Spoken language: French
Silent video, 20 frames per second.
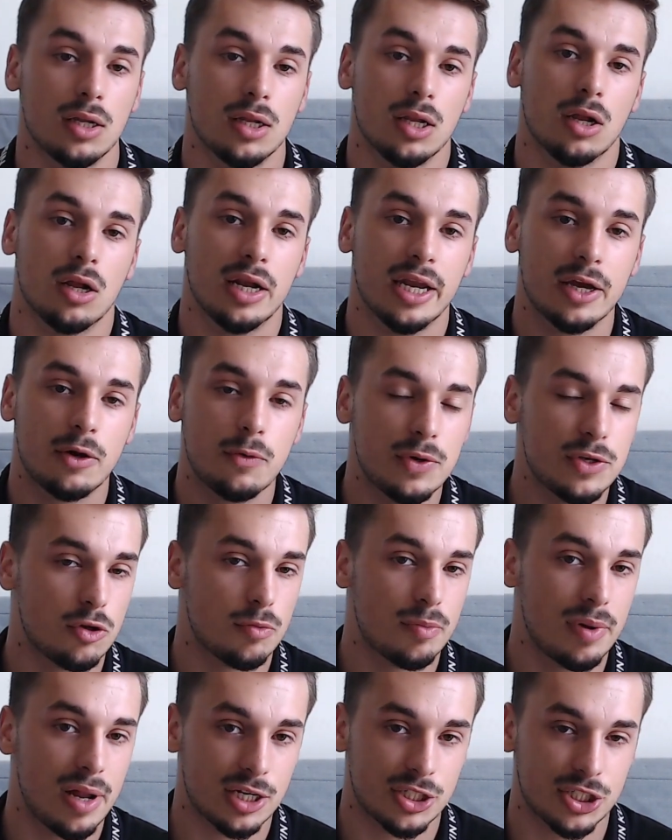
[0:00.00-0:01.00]
les quiz de
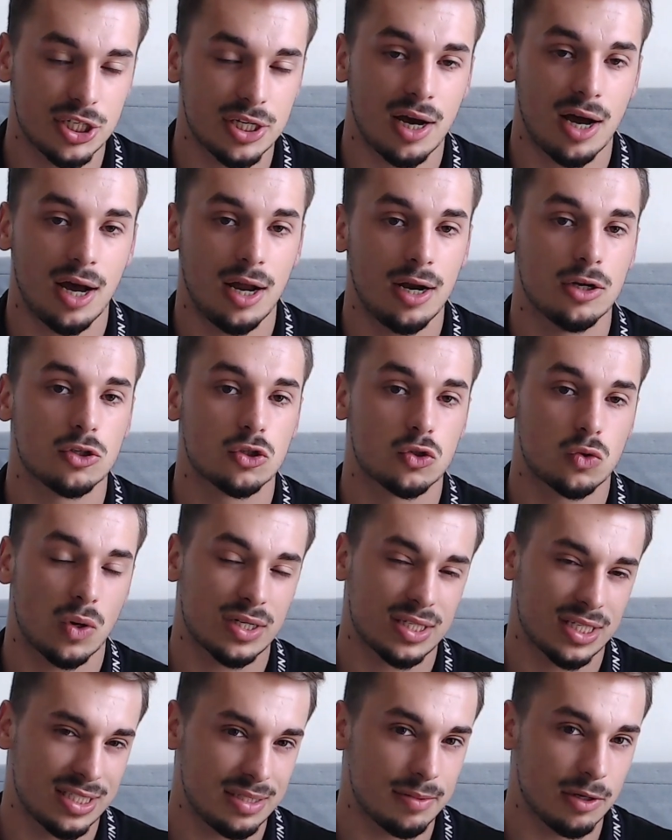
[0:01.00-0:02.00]
manière générale sont
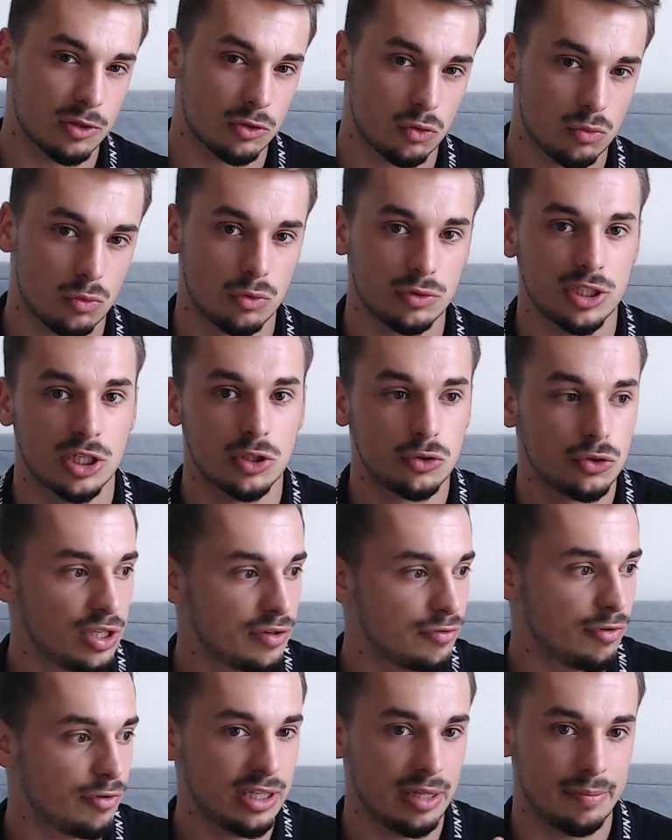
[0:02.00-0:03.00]
accessibles à tout le monde. Il y a juste des
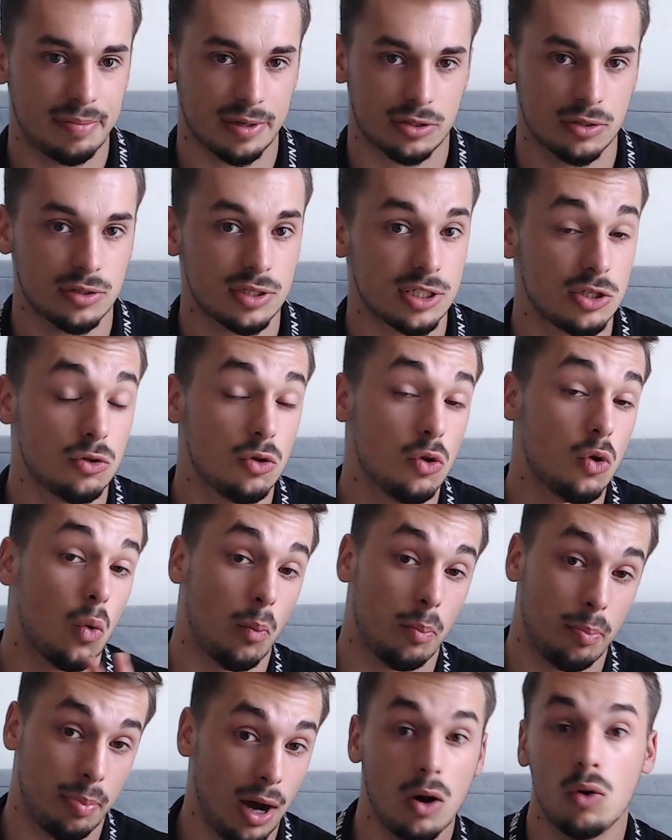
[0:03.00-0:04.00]
fois des personnes qui ne l'ont
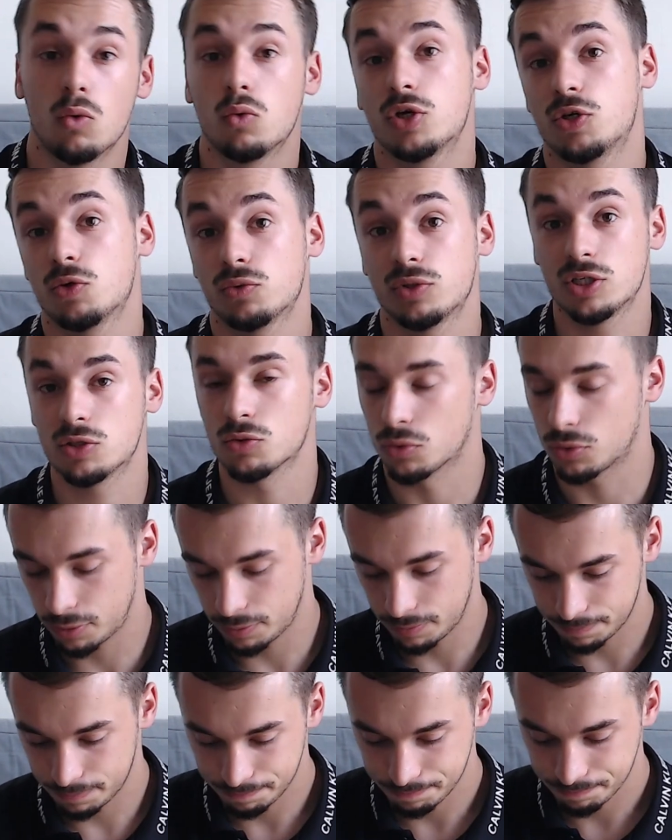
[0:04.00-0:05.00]
pas ou qui ont des autres.
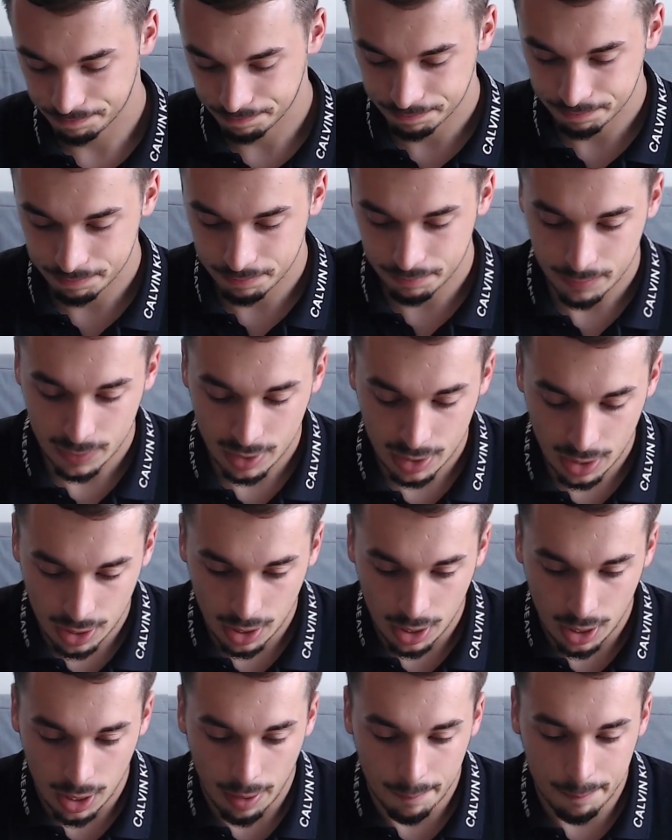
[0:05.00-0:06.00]
Tout à fait.
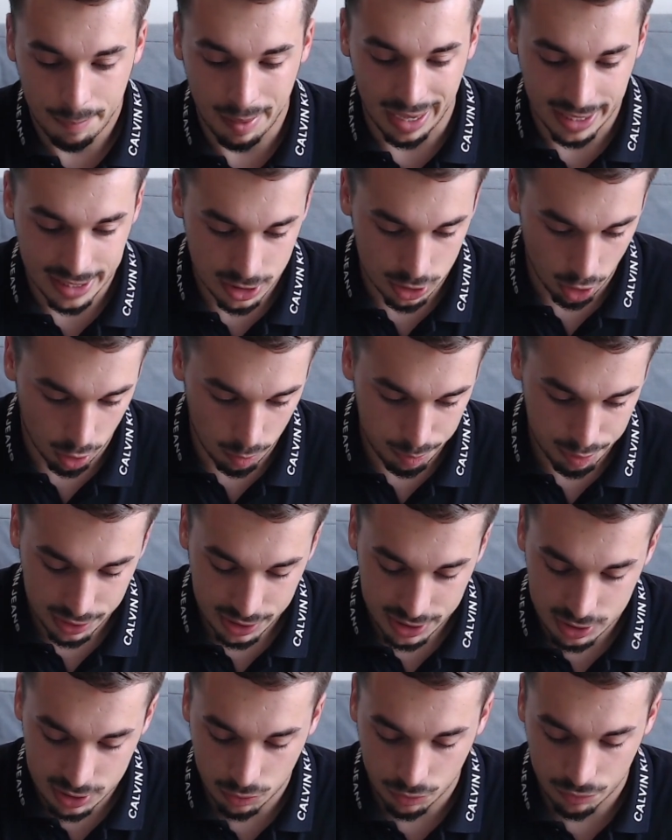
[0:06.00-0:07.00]
Par exemple,
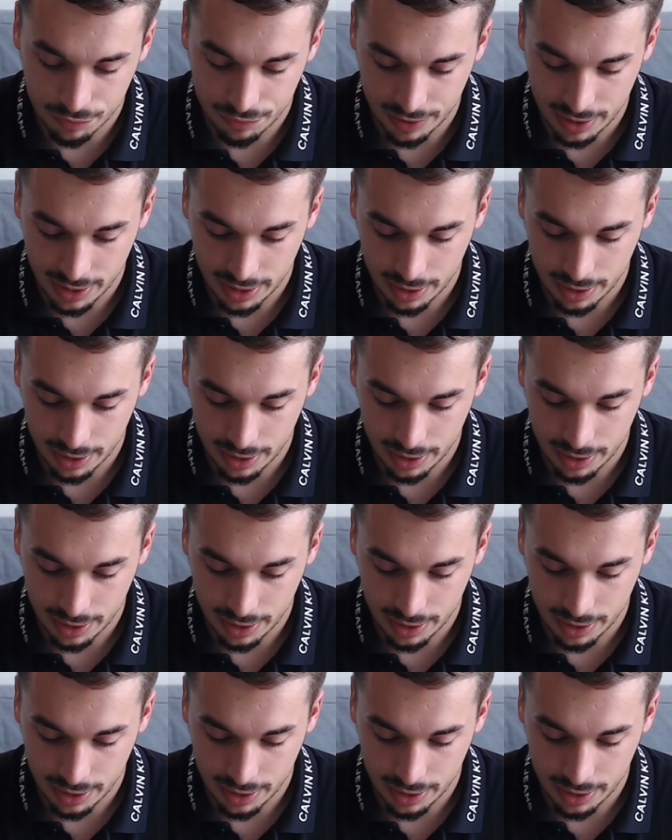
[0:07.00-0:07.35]
ils ont fait